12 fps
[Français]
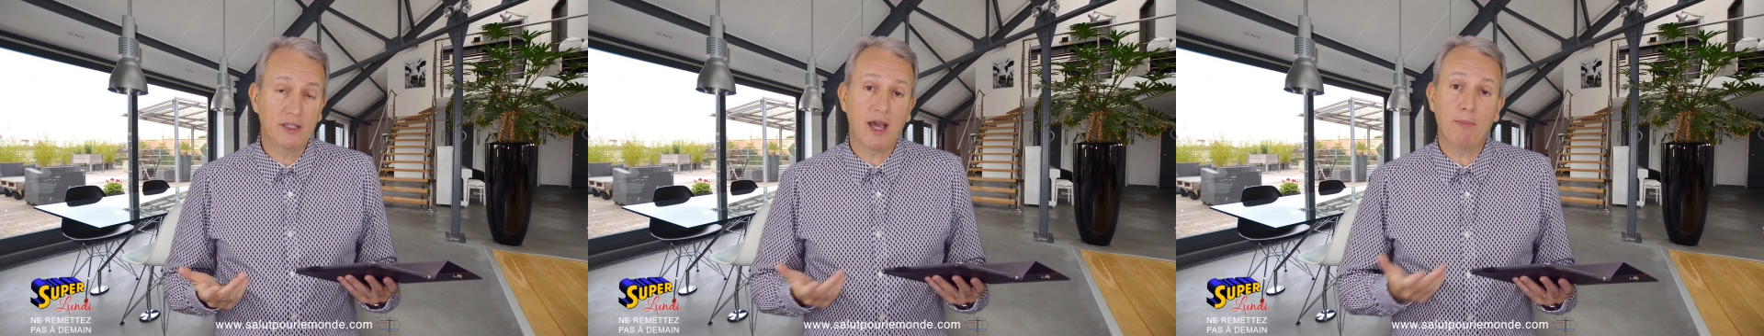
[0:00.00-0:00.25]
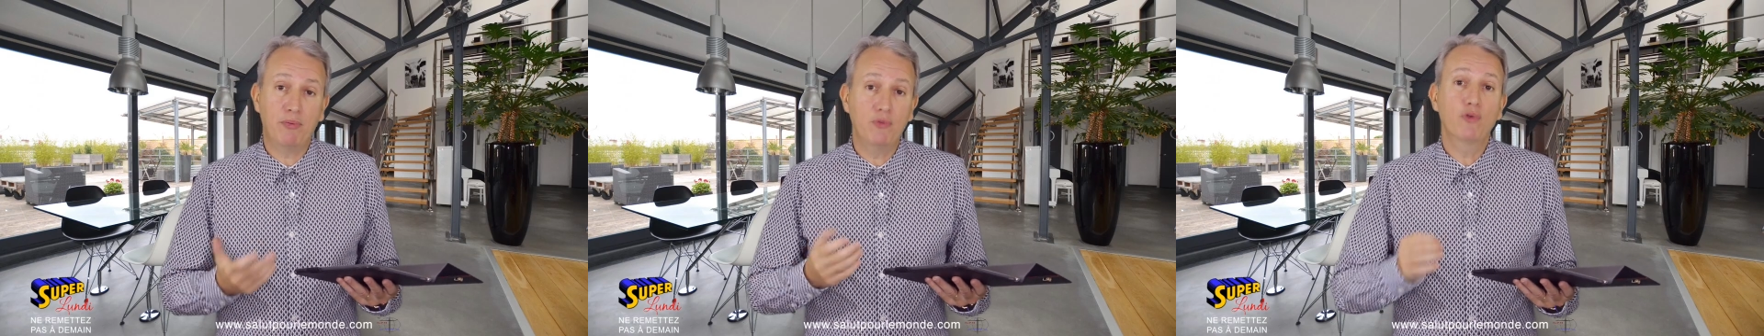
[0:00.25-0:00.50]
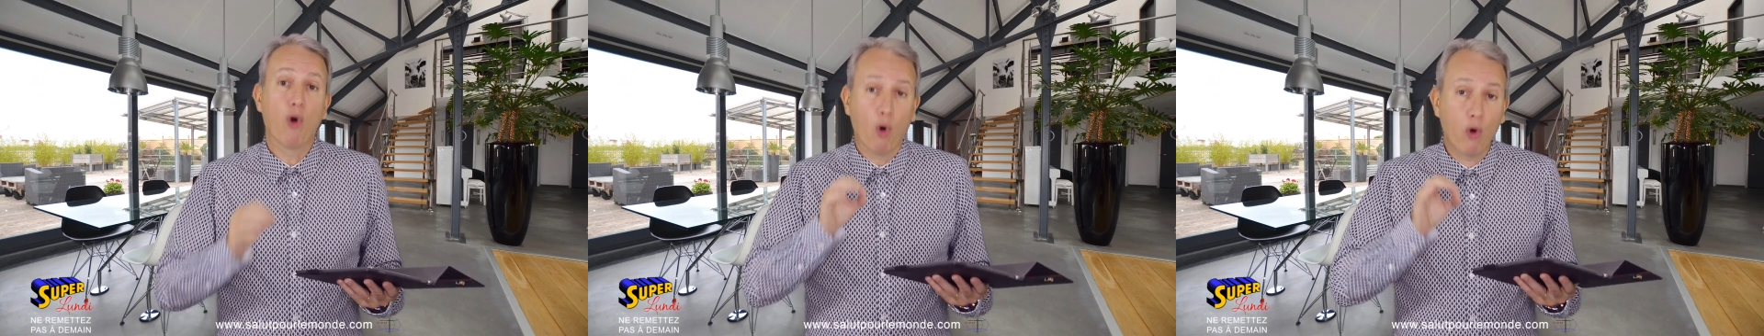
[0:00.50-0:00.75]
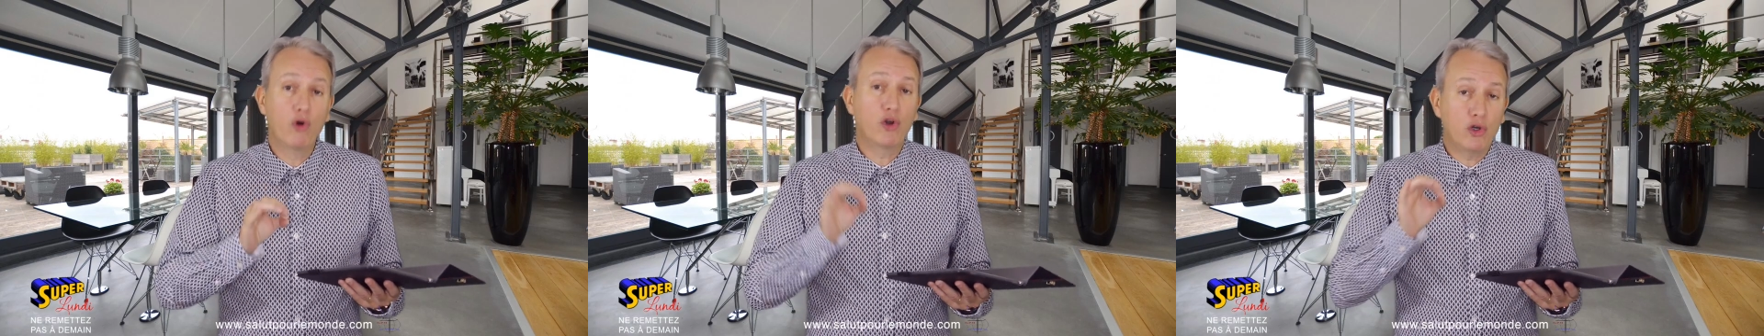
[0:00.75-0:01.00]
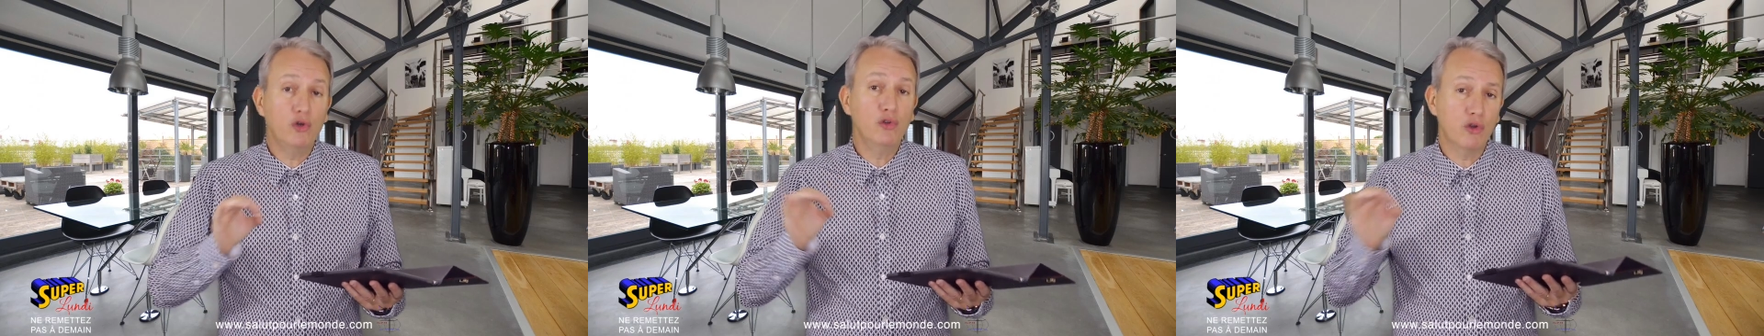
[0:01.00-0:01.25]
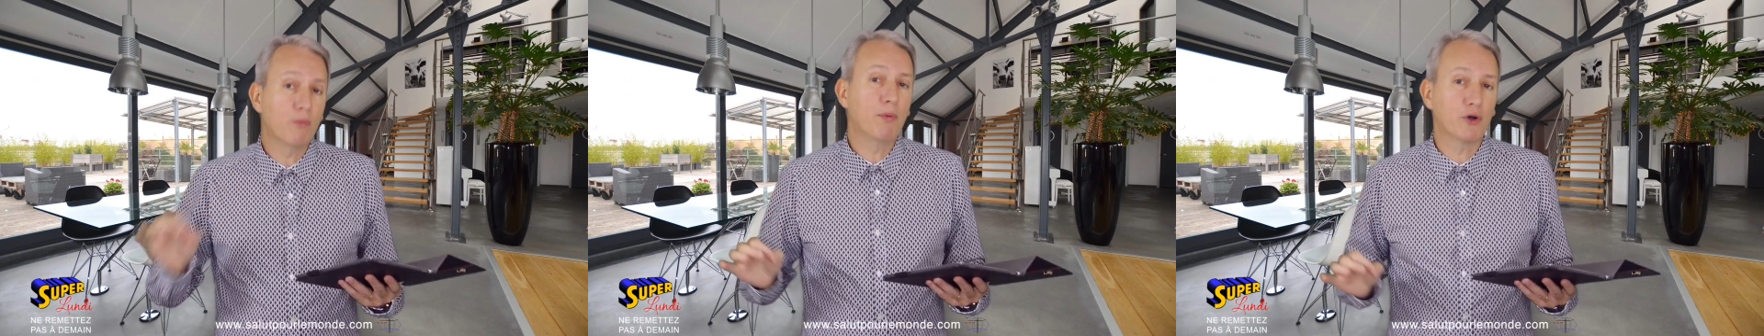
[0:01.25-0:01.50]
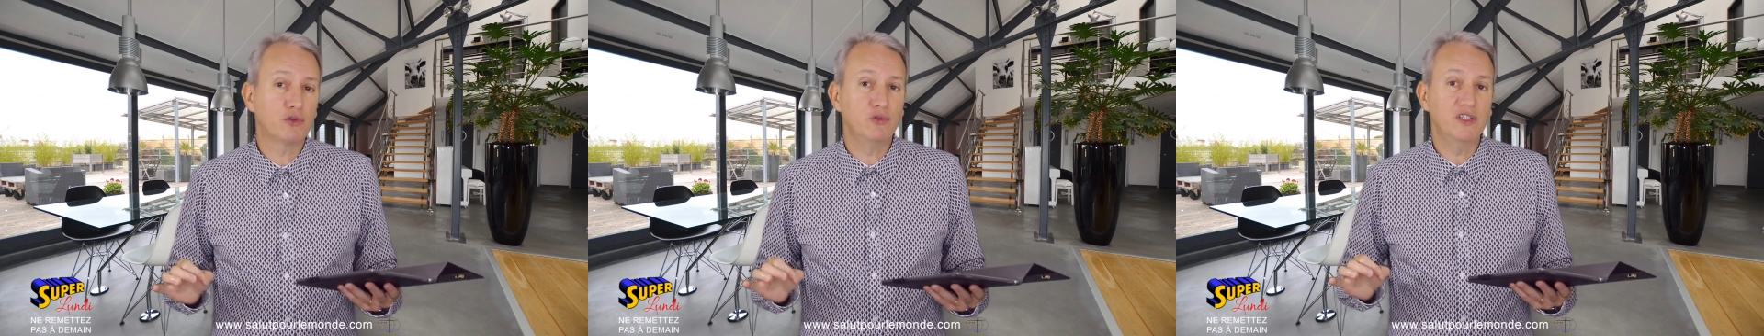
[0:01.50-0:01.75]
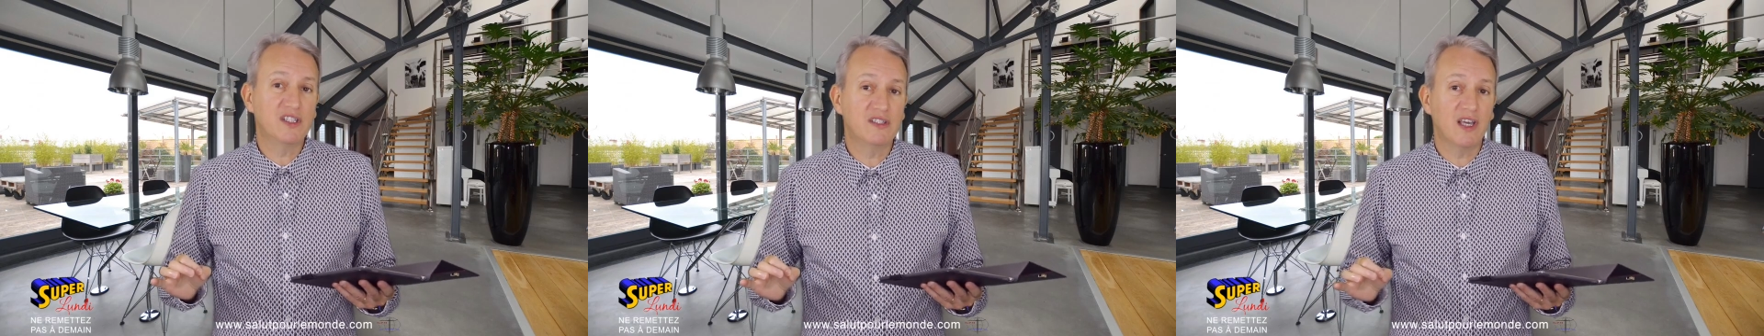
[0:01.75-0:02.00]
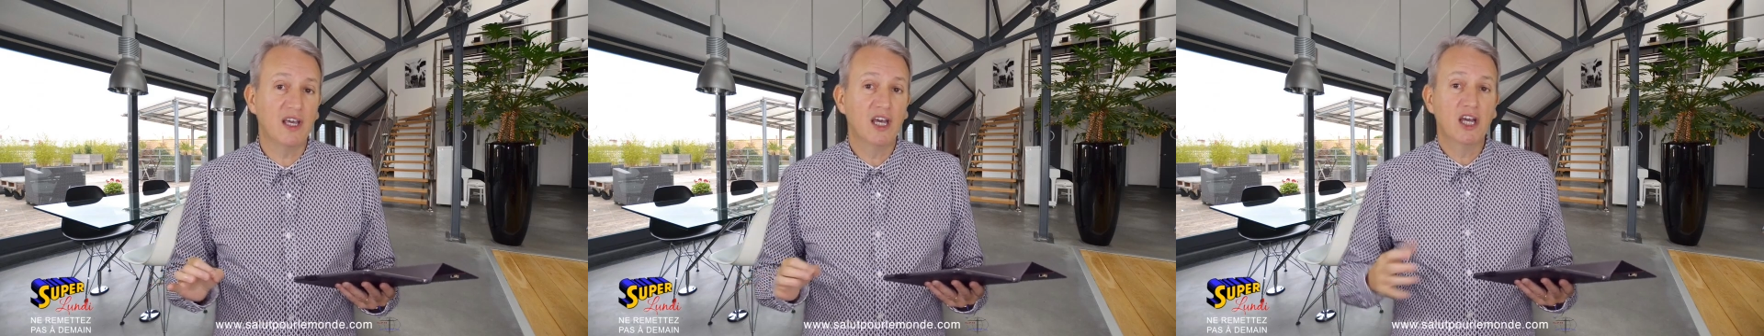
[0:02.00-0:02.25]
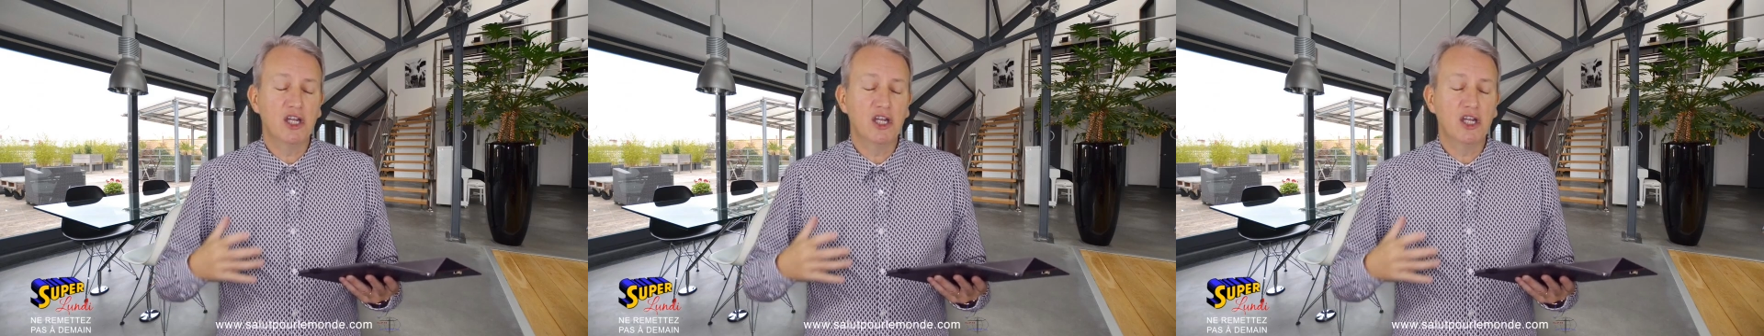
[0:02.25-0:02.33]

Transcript: il n'y a plus aucune opportunité.